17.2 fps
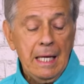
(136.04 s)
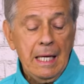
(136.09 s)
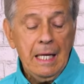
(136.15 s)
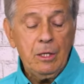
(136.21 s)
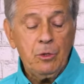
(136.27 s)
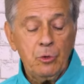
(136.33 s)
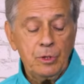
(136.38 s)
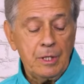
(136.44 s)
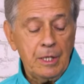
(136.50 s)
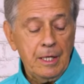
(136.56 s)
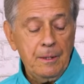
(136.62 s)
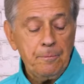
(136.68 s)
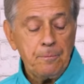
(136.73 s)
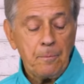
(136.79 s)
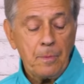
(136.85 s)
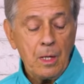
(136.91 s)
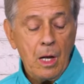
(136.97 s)

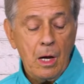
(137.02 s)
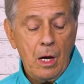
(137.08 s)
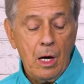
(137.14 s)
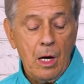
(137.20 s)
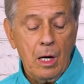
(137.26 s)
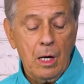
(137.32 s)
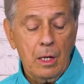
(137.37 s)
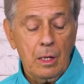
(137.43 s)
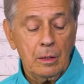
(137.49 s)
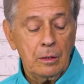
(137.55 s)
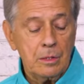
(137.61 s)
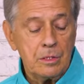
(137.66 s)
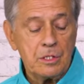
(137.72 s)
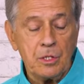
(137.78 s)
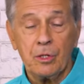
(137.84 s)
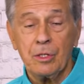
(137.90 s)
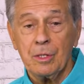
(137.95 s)
écoutez euh,
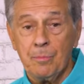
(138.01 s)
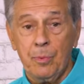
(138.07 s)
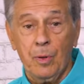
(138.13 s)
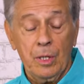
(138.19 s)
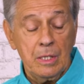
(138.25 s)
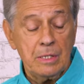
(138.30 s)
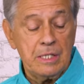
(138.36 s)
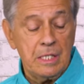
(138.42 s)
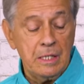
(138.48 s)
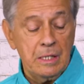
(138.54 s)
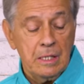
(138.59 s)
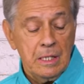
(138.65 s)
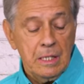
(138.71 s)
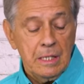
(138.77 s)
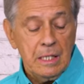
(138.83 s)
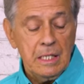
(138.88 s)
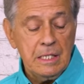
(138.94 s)
ce que Paul dit.
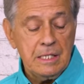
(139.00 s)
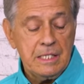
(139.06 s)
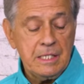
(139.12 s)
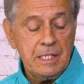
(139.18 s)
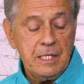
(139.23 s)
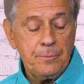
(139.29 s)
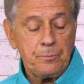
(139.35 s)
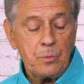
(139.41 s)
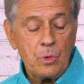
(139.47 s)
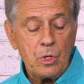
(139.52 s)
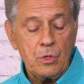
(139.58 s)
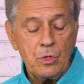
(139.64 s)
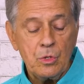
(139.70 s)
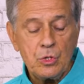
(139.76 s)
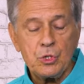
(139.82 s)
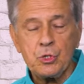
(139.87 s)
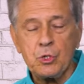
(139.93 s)
Il dit,
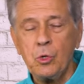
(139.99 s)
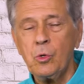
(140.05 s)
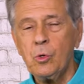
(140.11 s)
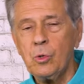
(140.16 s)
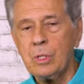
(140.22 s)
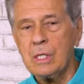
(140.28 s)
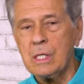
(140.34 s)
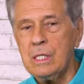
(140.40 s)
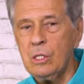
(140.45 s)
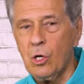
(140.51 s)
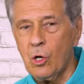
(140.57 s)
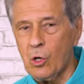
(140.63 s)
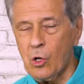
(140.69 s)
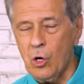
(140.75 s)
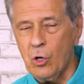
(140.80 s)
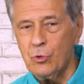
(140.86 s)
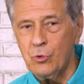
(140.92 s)
ceux qui l'ont
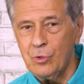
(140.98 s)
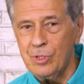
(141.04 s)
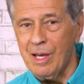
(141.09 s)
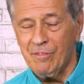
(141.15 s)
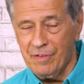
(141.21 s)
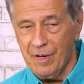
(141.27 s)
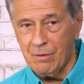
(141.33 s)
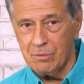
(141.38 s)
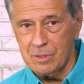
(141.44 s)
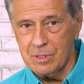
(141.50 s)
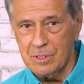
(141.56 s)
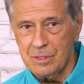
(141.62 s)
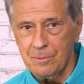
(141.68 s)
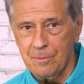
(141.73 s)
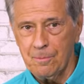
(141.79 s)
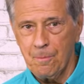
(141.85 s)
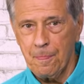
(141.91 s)
connu
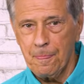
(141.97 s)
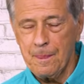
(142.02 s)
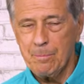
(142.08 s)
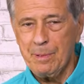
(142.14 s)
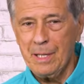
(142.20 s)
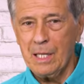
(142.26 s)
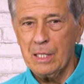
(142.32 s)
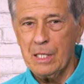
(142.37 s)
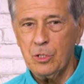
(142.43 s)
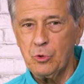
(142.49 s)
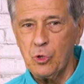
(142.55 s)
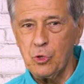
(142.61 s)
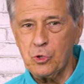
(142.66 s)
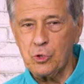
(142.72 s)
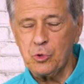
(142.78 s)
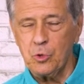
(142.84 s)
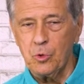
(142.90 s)
d'avance, parlant de
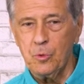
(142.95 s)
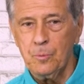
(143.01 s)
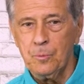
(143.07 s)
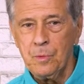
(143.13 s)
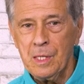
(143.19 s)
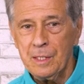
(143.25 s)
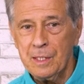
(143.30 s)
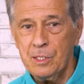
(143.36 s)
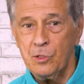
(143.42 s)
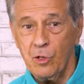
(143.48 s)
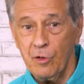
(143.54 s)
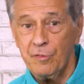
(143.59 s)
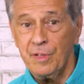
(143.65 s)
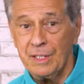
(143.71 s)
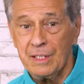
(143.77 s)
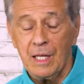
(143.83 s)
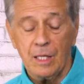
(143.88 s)
ceux qui
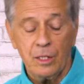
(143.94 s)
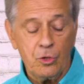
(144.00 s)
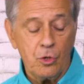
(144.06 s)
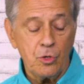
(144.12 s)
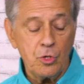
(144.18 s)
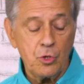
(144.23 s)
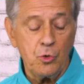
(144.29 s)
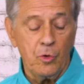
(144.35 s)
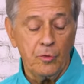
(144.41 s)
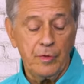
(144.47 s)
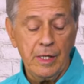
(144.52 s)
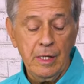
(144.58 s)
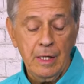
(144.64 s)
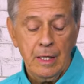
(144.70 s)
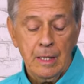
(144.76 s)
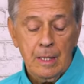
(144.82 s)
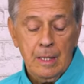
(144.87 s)
devaient être
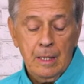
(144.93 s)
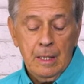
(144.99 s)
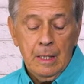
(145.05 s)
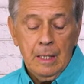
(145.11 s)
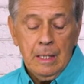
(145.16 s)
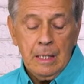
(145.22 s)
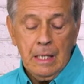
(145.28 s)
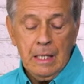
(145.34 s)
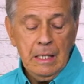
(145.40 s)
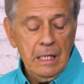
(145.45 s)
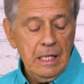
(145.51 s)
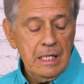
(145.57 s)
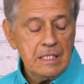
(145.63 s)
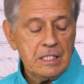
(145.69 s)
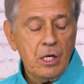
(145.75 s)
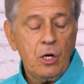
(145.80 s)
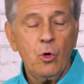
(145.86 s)
sauvés, il
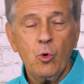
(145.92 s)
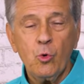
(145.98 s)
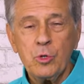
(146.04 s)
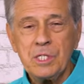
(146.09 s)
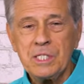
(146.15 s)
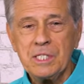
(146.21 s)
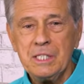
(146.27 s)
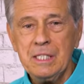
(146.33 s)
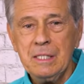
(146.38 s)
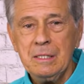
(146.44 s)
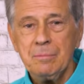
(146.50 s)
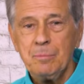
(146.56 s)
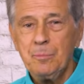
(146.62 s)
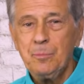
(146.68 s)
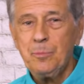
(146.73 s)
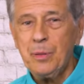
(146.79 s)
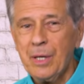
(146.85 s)
les a aussi
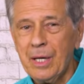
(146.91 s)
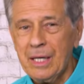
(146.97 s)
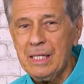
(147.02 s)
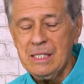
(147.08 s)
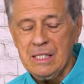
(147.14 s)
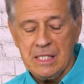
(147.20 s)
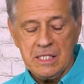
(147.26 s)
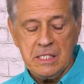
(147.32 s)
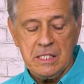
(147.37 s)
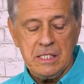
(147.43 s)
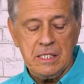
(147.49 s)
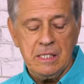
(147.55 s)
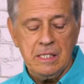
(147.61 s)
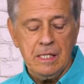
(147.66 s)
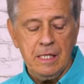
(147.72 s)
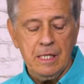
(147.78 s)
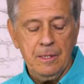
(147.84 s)

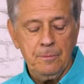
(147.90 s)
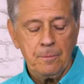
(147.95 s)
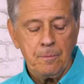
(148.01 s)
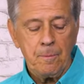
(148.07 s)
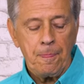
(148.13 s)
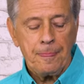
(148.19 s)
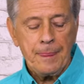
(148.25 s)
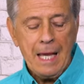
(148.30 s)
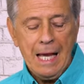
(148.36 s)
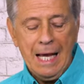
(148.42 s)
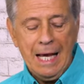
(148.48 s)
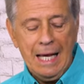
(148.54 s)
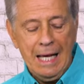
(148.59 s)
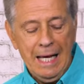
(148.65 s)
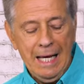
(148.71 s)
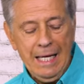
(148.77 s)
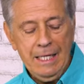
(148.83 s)
prédestinés
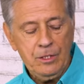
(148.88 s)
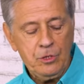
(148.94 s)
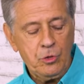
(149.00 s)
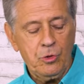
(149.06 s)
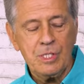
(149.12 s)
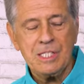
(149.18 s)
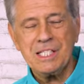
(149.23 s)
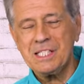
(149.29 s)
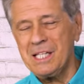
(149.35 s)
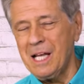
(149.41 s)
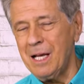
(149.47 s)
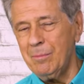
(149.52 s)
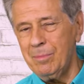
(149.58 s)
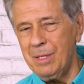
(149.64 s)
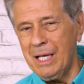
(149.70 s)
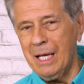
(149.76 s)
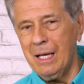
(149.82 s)
à être
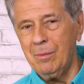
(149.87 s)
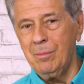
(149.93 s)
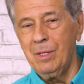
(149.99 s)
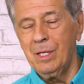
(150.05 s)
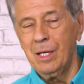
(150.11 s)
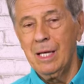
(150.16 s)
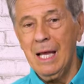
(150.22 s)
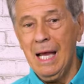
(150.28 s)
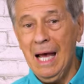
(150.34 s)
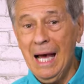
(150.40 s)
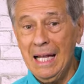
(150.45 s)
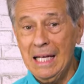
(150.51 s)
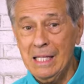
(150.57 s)
semblable à